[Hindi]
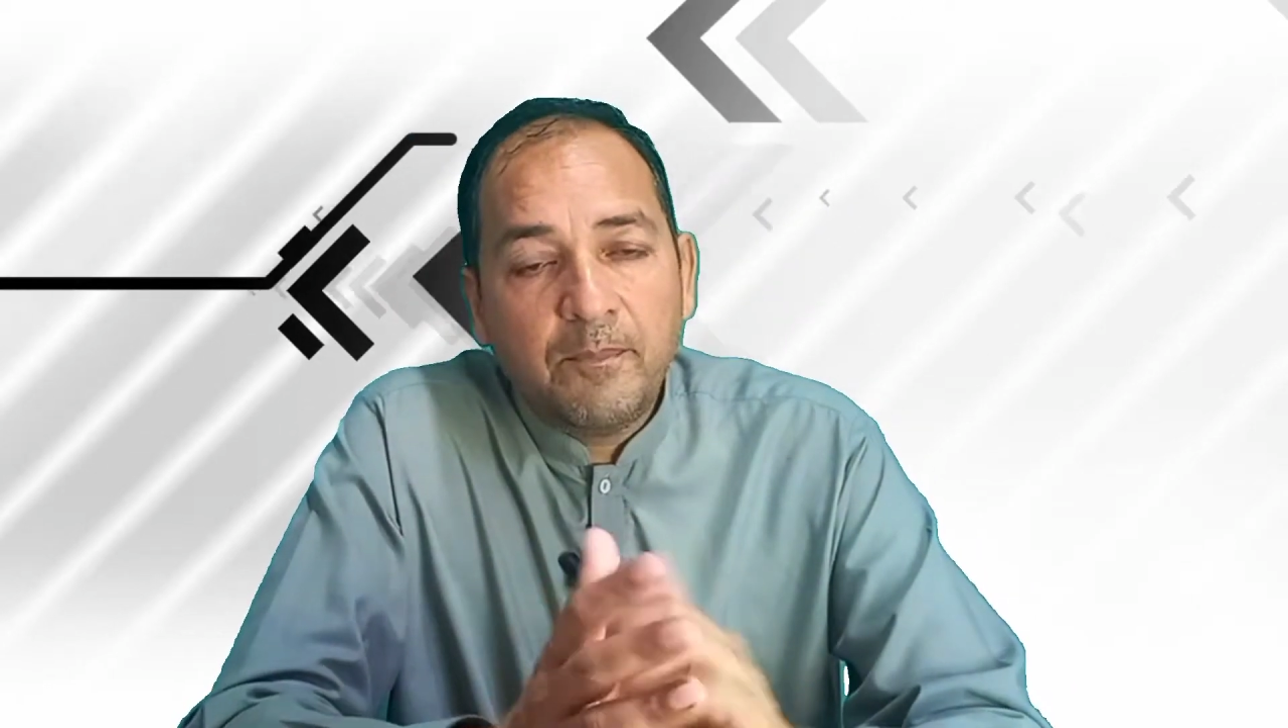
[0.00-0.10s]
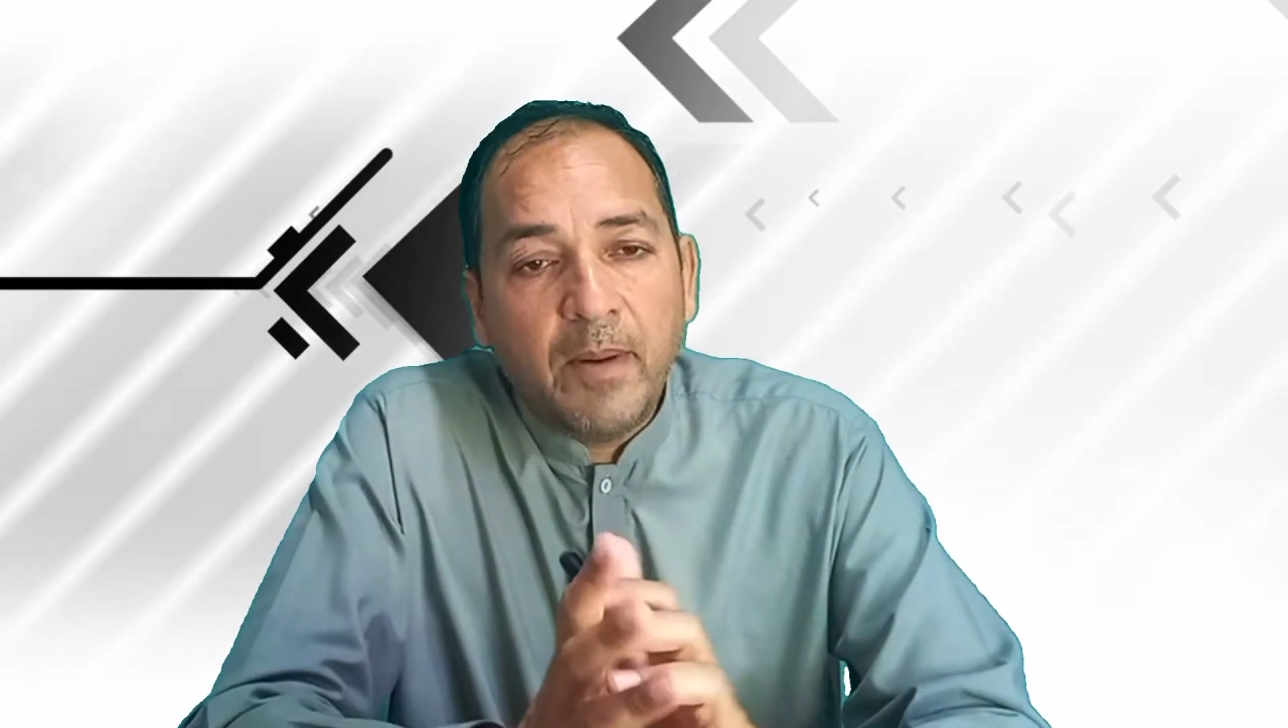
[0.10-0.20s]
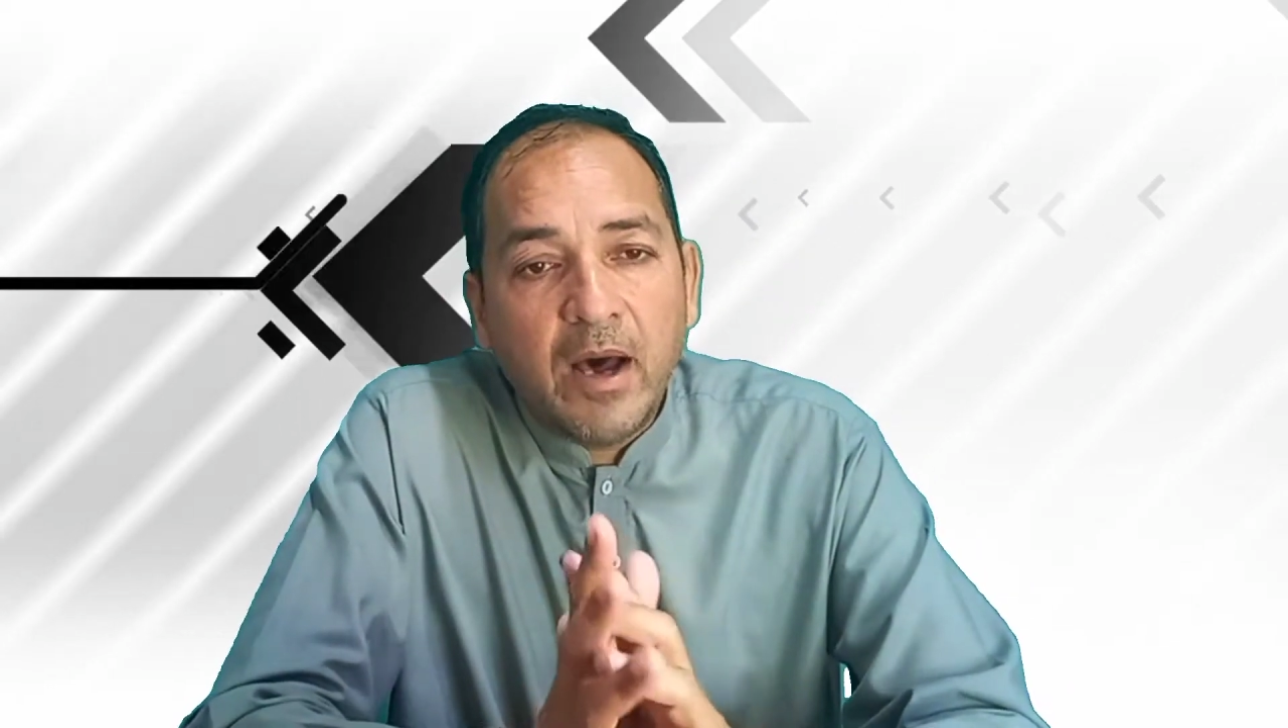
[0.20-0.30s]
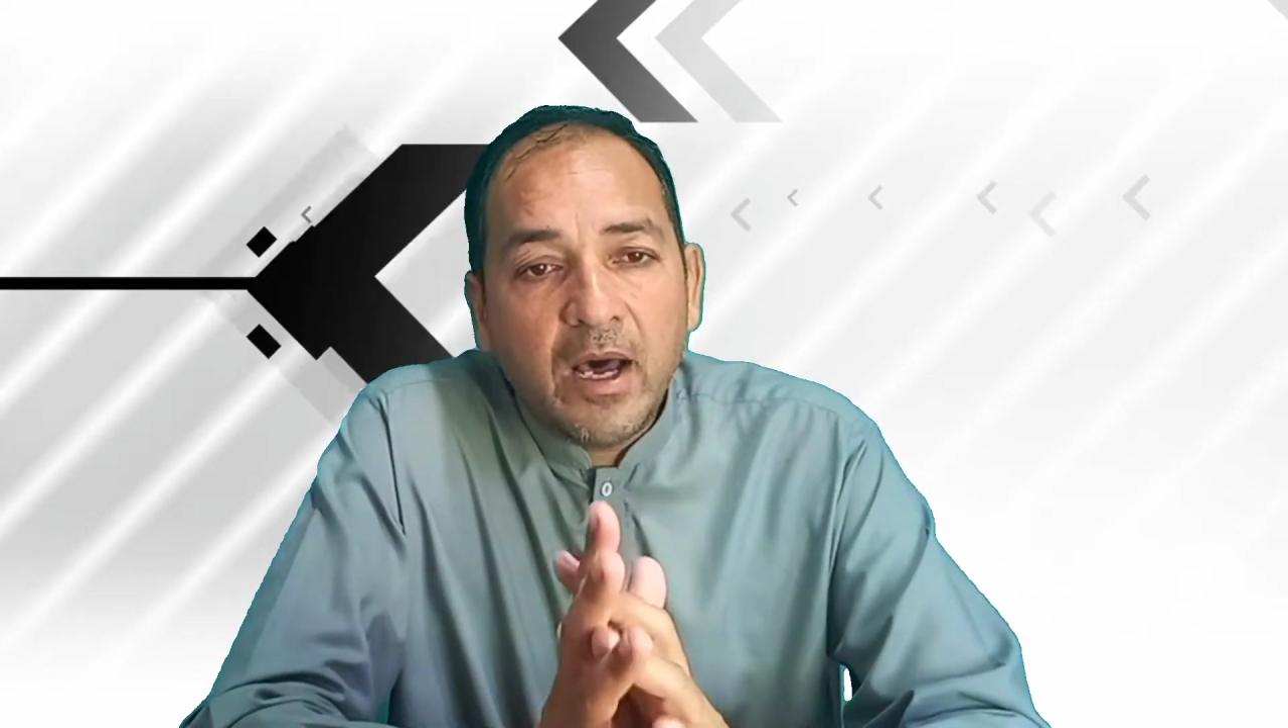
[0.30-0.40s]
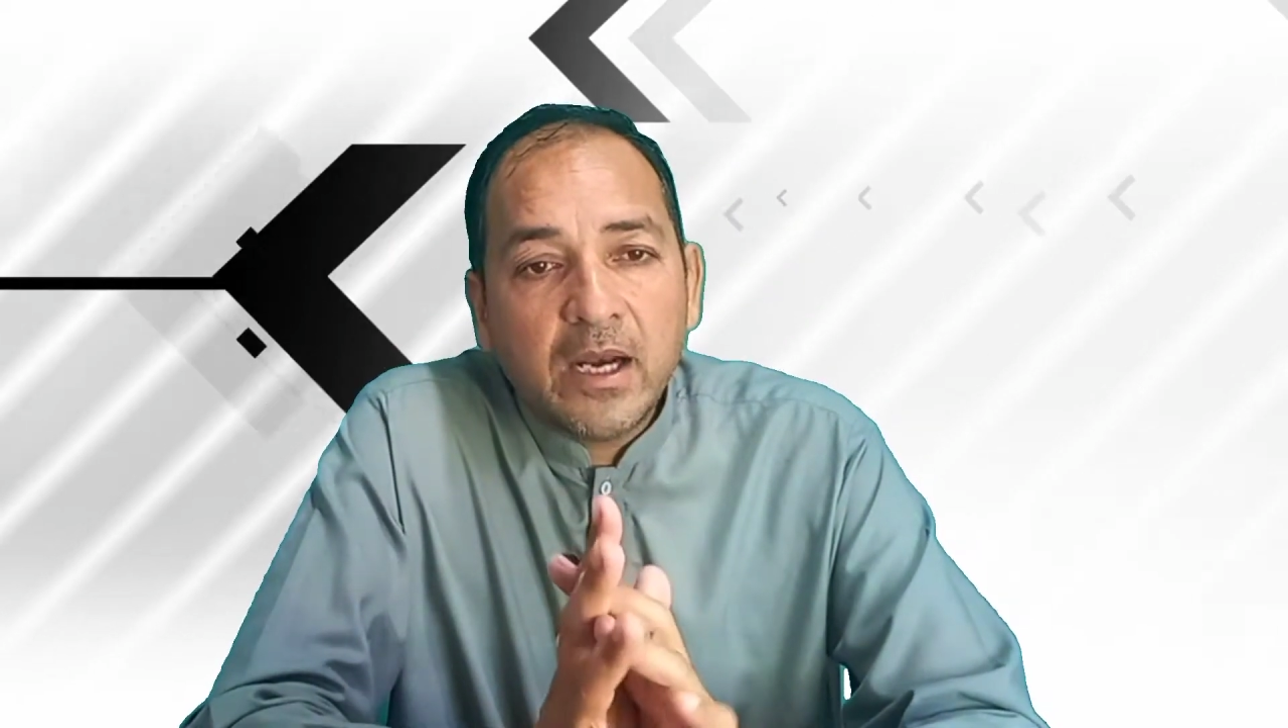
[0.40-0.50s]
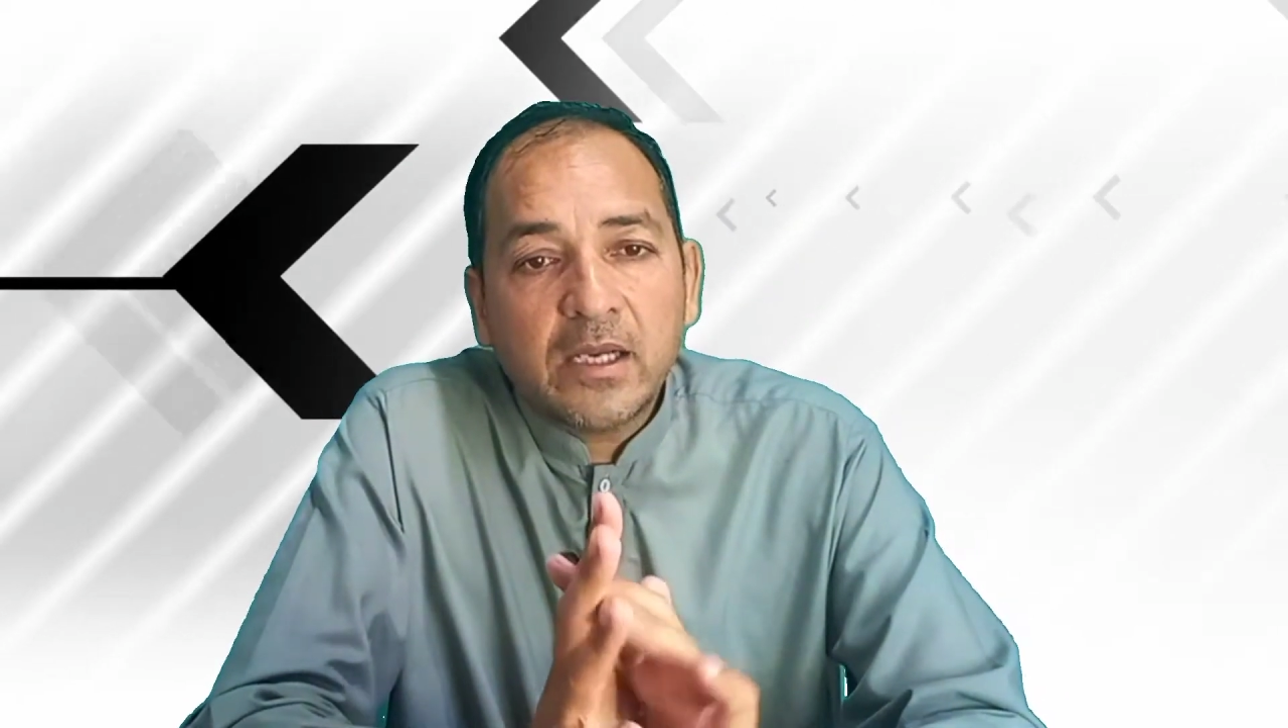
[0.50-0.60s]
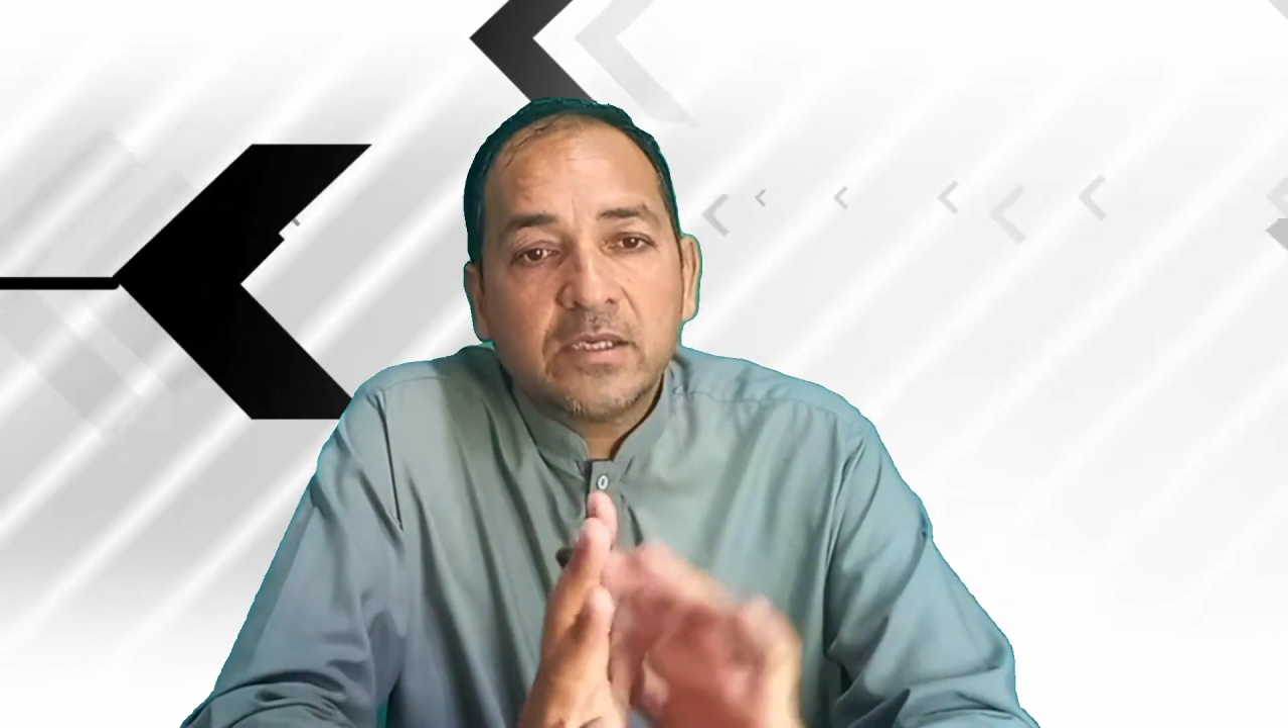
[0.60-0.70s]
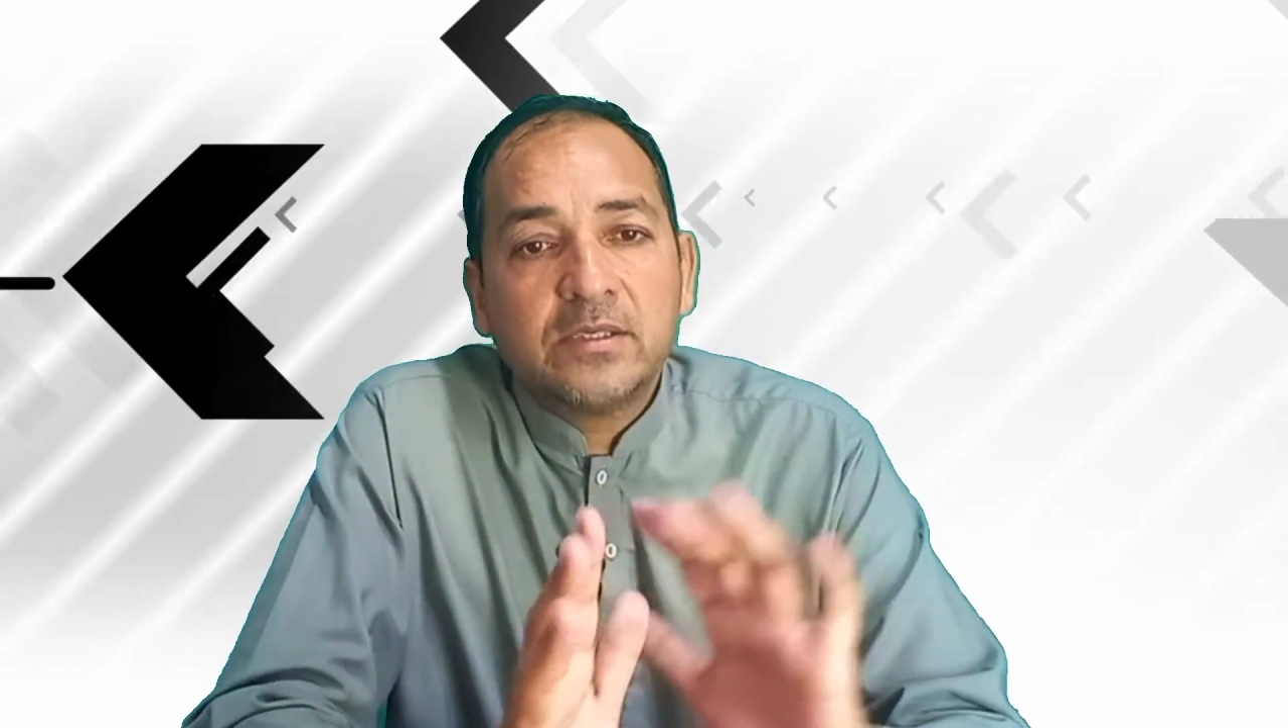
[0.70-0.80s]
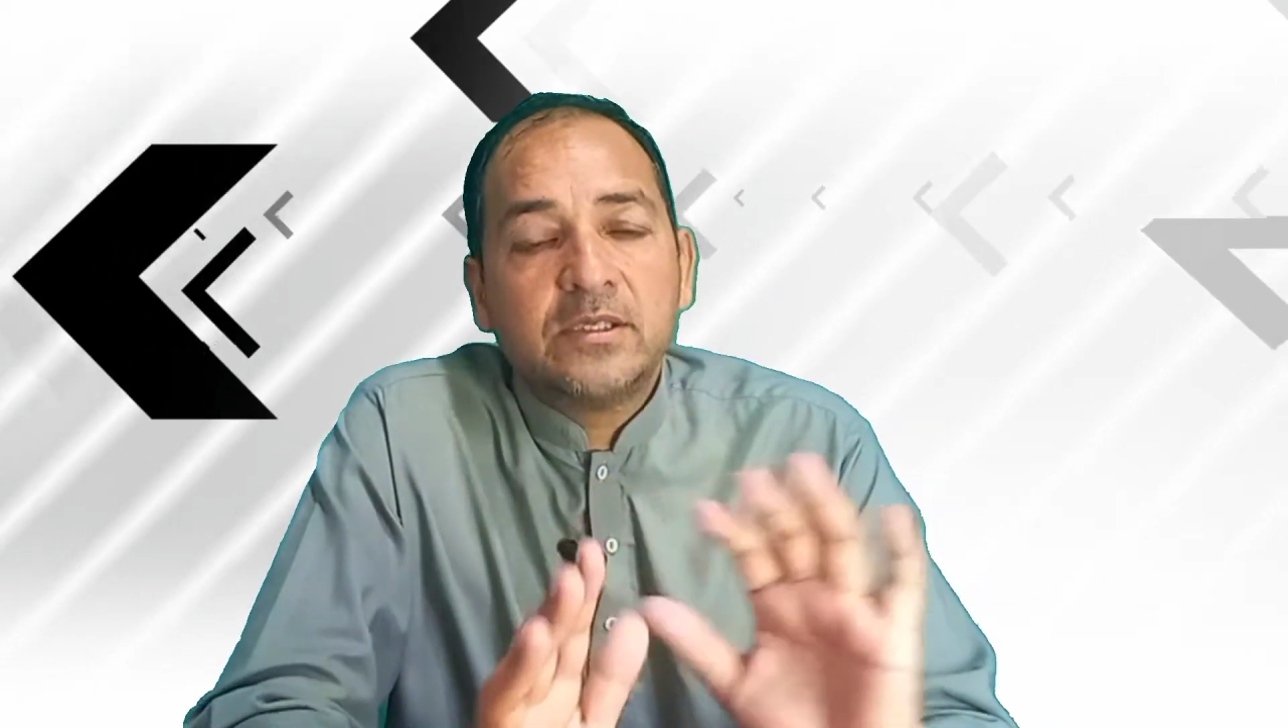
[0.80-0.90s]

पार्क